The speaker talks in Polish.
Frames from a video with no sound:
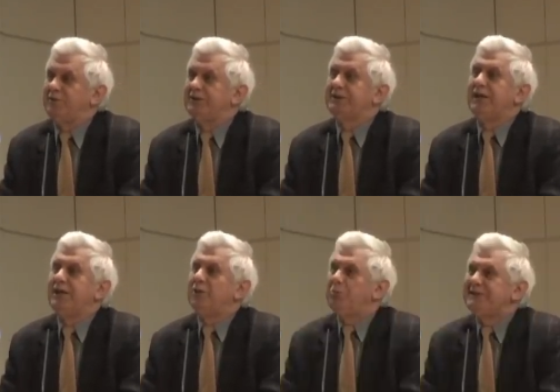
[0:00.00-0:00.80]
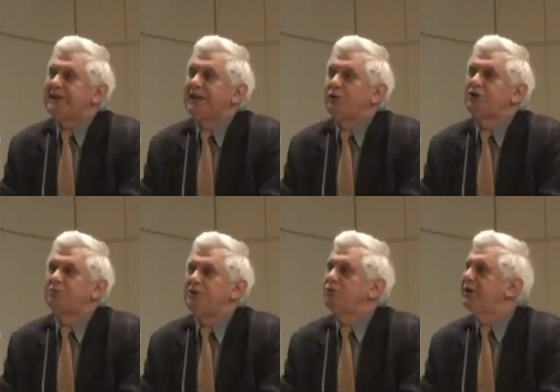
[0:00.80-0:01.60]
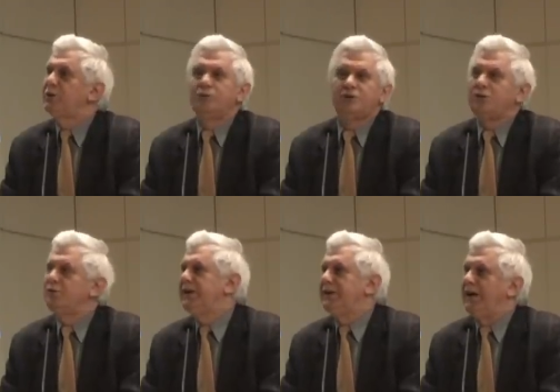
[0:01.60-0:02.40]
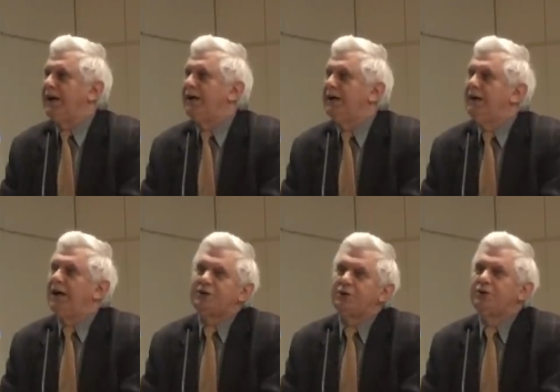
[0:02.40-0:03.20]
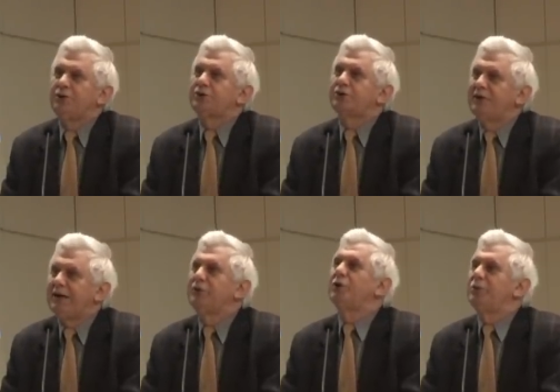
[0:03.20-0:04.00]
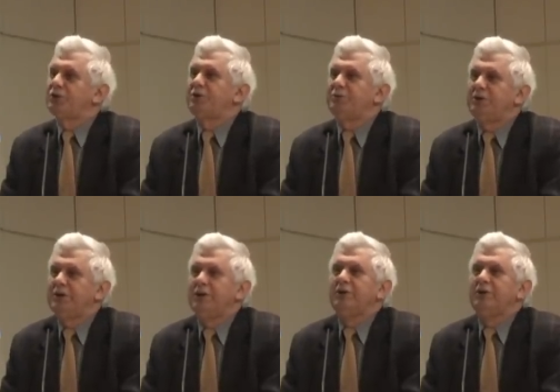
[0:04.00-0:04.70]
więc bez jakiegoś spisu reguł się nie da. A czy one doskonałe, to proszę mi,